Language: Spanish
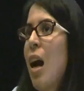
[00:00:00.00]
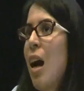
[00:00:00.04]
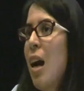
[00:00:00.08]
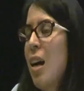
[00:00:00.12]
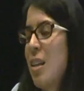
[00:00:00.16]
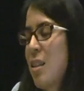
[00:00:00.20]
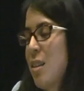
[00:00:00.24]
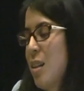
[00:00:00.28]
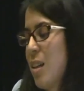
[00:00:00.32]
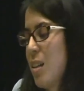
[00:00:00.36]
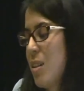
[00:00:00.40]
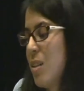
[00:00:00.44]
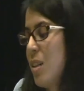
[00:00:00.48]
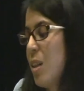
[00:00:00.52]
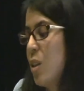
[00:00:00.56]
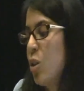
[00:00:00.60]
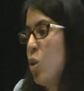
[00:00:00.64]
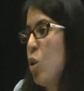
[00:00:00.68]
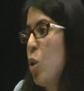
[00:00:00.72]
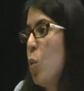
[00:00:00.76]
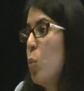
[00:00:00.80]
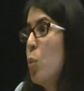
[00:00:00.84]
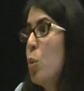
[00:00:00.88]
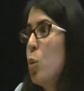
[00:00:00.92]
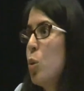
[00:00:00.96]
hacia
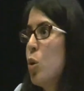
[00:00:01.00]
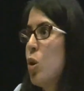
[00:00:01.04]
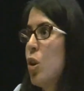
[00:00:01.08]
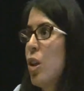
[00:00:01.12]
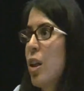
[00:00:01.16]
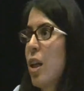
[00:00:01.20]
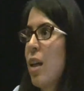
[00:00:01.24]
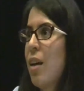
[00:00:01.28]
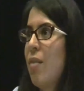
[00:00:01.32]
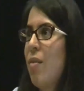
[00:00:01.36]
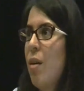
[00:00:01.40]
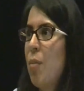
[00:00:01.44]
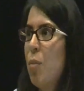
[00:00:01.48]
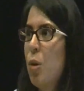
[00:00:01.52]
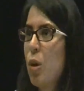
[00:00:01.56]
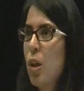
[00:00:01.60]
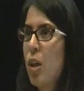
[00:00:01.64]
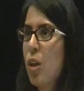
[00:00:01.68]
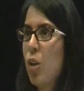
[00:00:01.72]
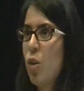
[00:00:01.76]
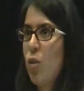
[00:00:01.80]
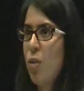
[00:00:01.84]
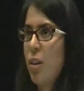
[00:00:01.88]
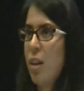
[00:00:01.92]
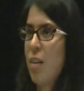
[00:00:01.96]
ciertos puntos que, vamos,
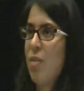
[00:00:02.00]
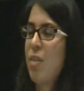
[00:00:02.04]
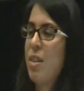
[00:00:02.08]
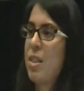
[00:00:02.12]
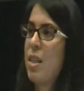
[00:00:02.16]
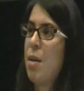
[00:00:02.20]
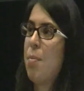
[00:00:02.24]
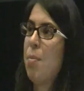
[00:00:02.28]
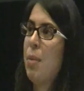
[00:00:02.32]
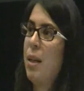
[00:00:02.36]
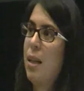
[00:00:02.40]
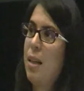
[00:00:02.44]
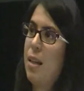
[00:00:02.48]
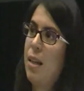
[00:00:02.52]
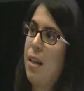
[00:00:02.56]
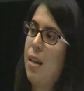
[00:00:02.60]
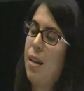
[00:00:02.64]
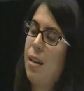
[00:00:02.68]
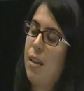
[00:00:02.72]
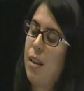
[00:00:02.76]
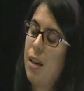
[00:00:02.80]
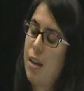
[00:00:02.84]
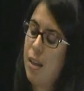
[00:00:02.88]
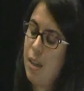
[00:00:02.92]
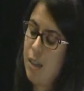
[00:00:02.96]
que no benefician para
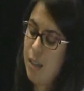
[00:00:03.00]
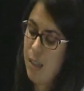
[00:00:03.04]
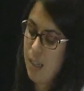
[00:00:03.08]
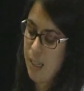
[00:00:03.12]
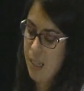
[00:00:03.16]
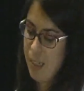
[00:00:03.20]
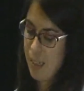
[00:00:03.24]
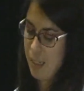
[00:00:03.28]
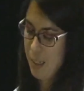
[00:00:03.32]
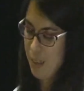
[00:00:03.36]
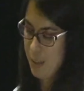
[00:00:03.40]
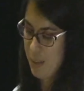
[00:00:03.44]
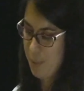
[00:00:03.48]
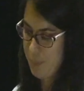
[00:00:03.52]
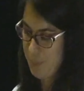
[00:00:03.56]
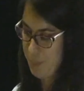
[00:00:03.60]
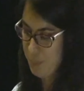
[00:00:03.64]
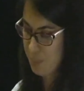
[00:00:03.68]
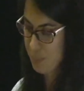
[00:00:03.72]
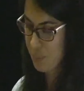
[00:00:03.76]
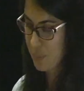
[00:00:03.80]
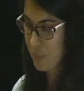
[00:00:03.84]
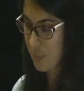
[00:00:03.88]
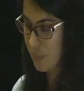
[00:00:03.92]
nada en,